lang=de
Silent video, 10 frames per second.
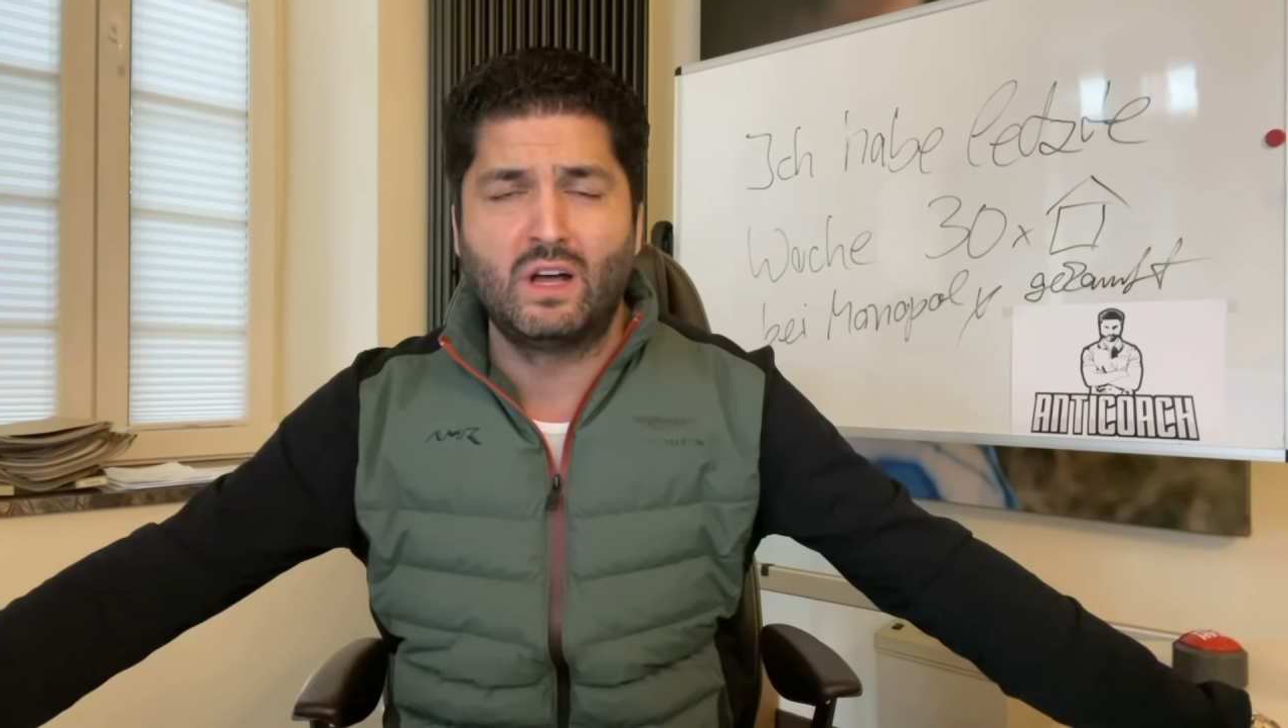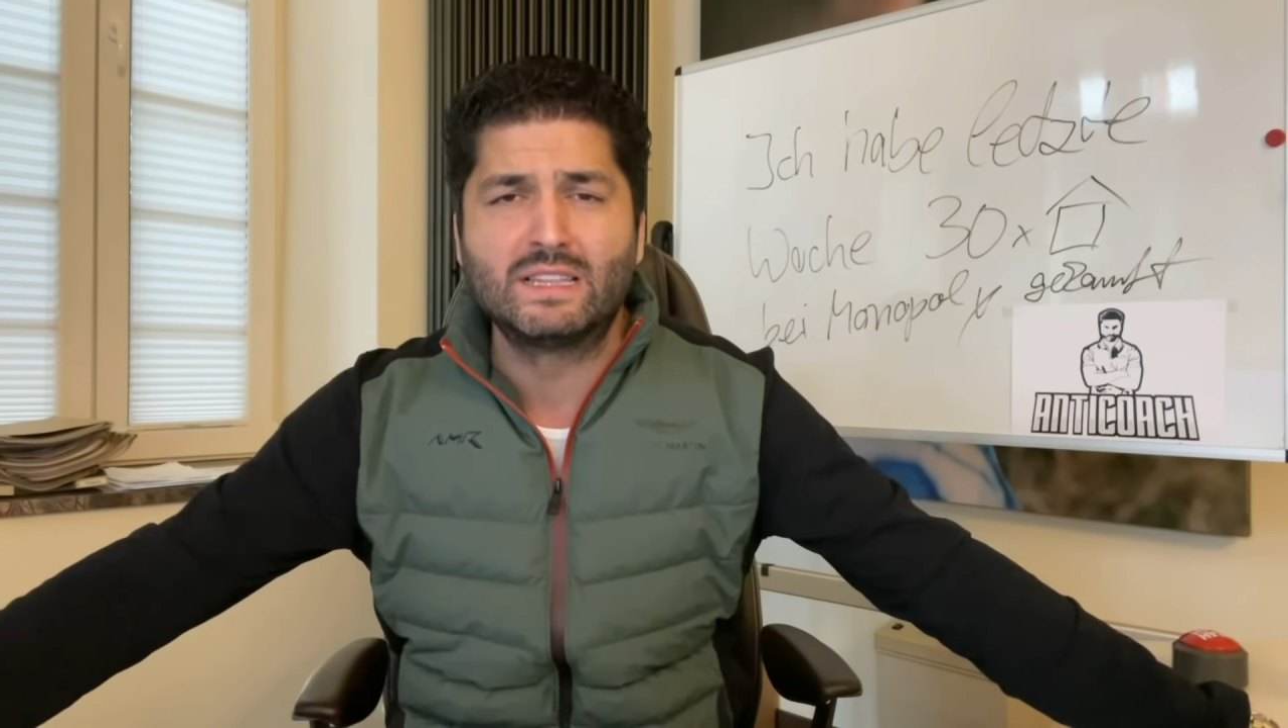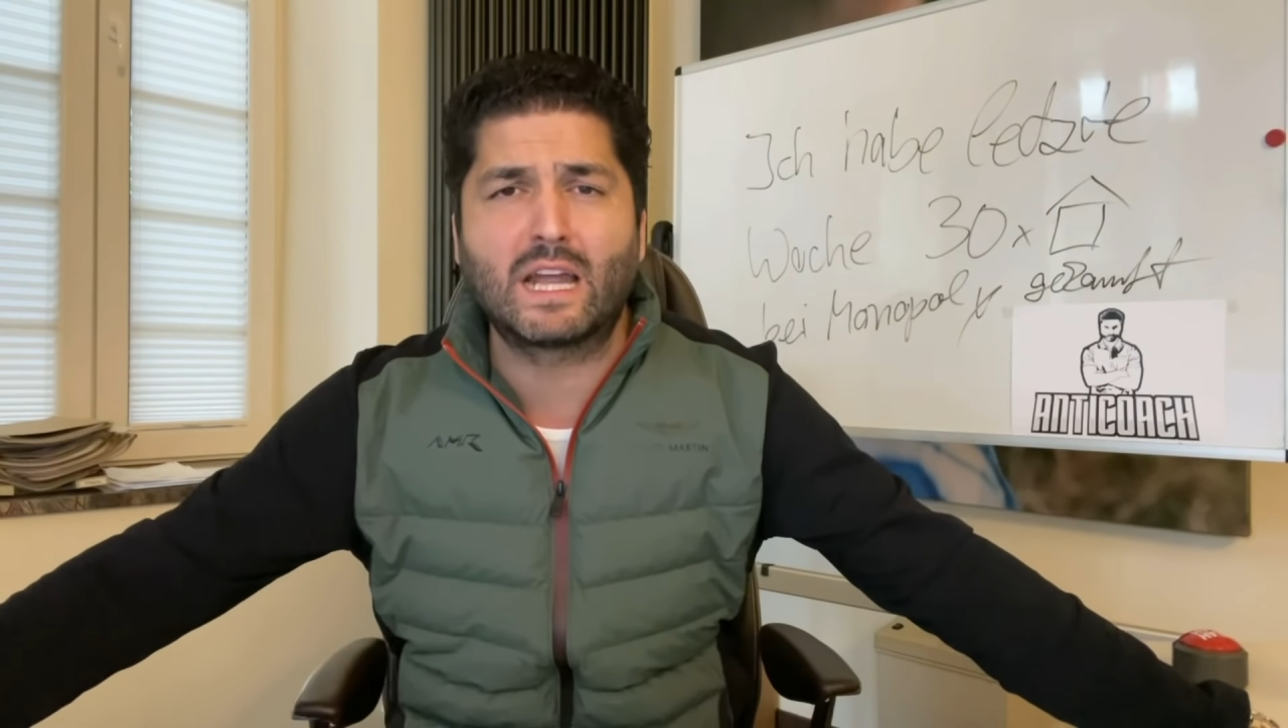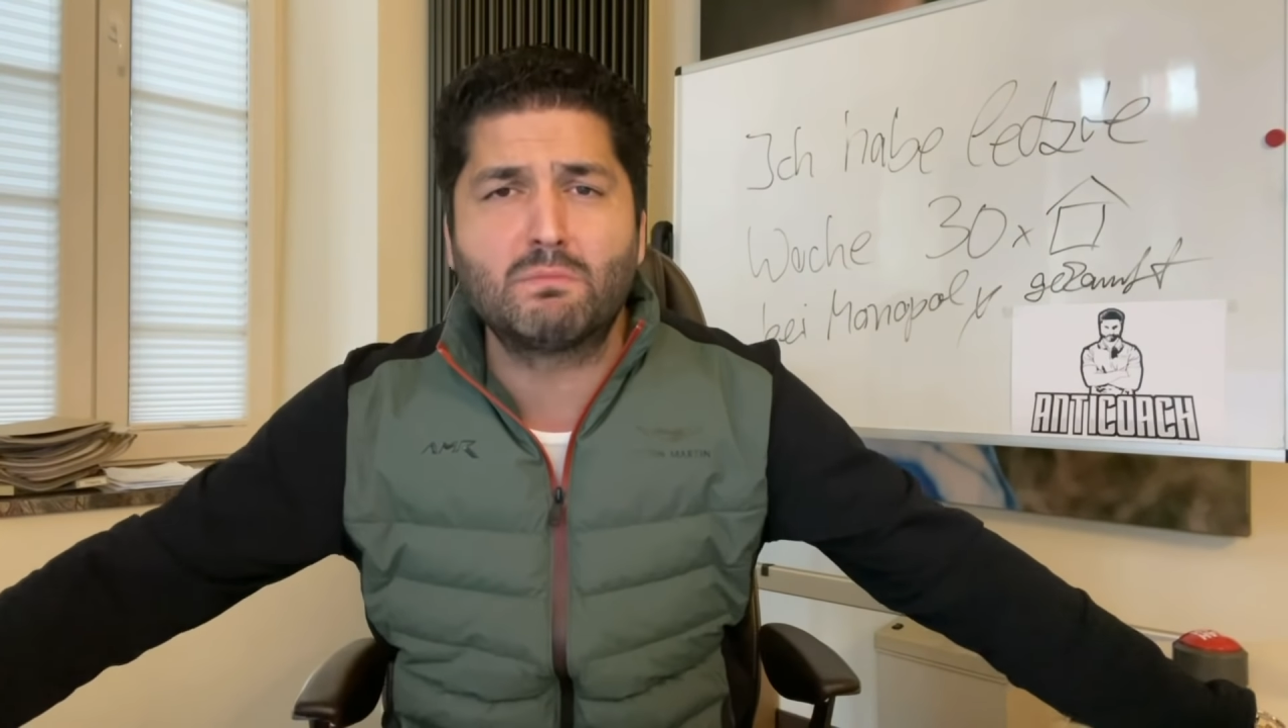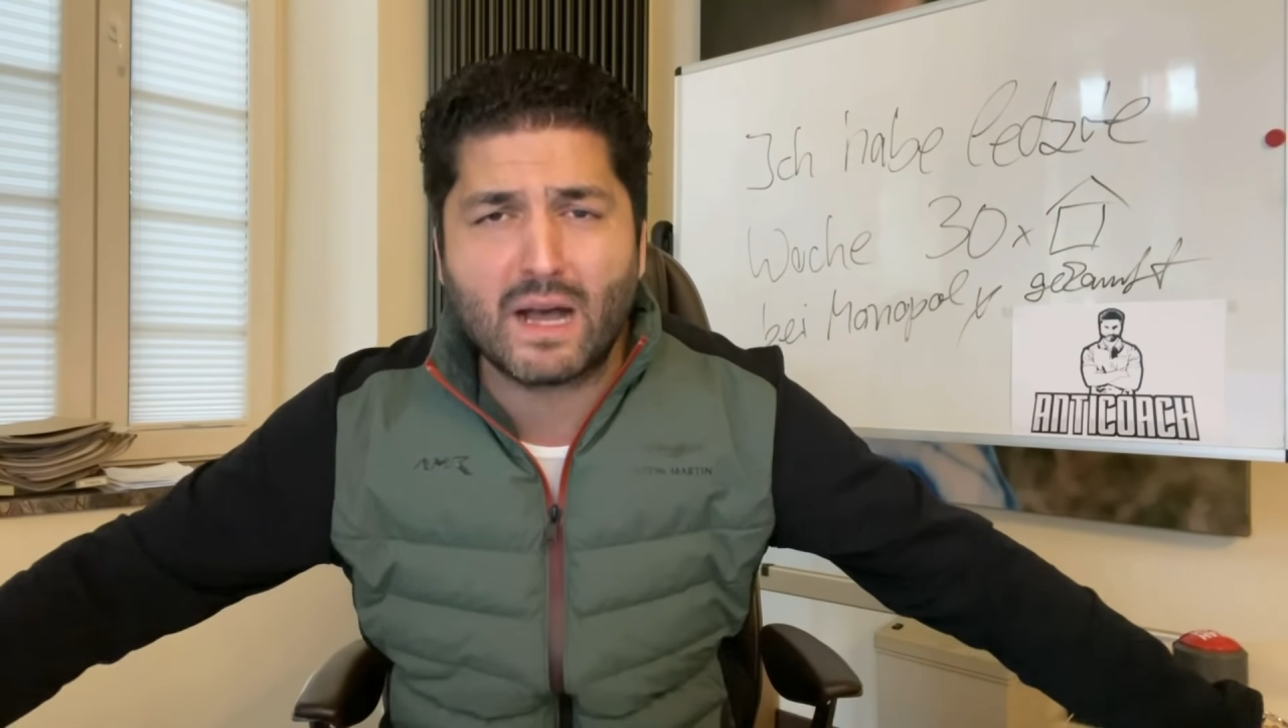
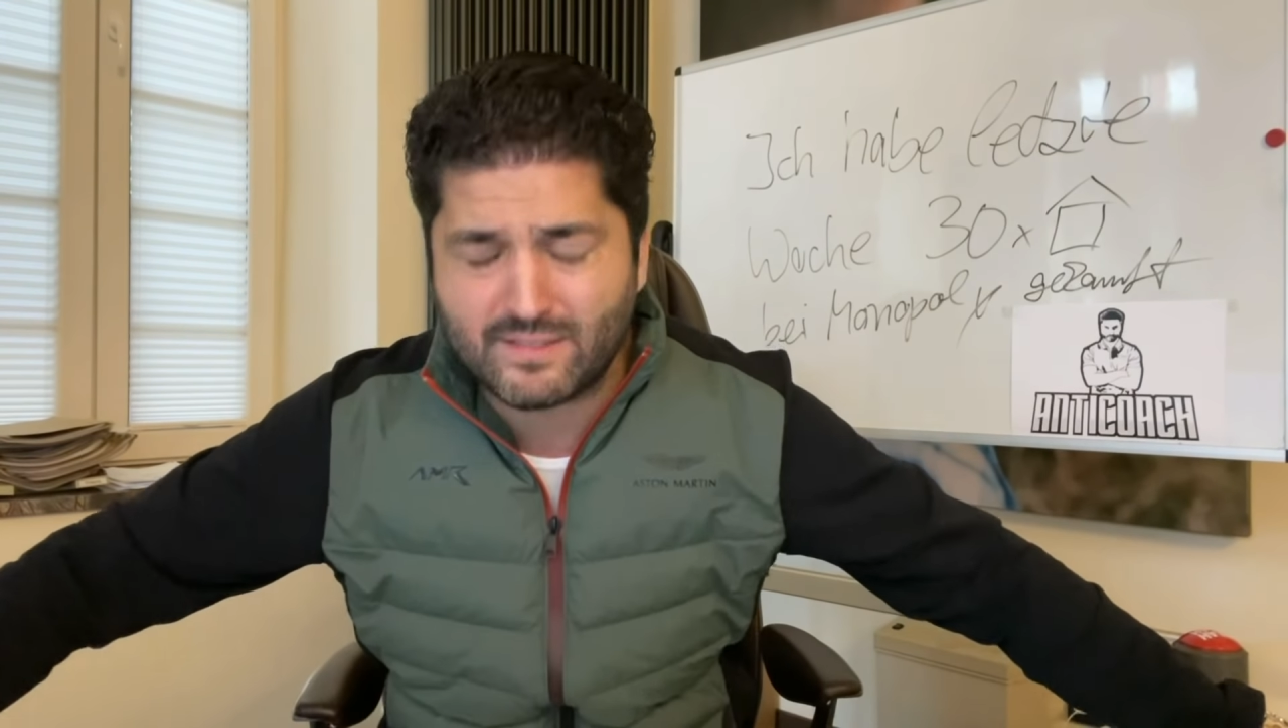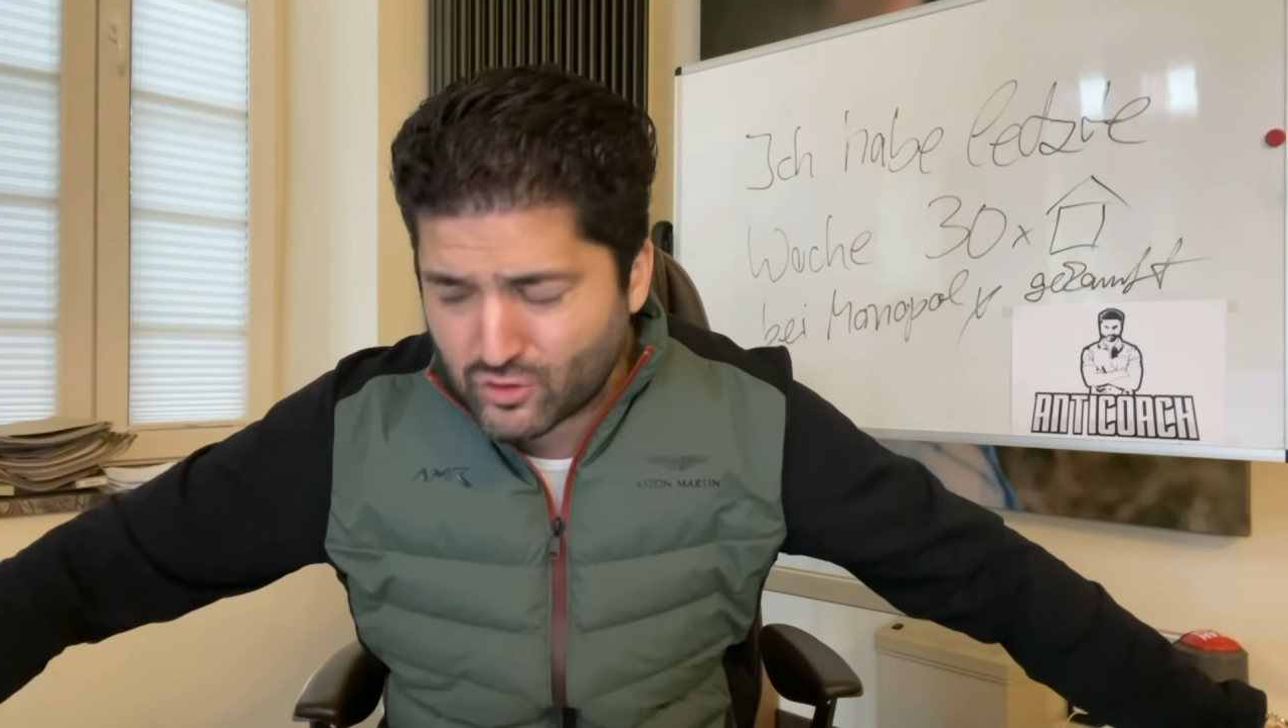Dann mach's doch,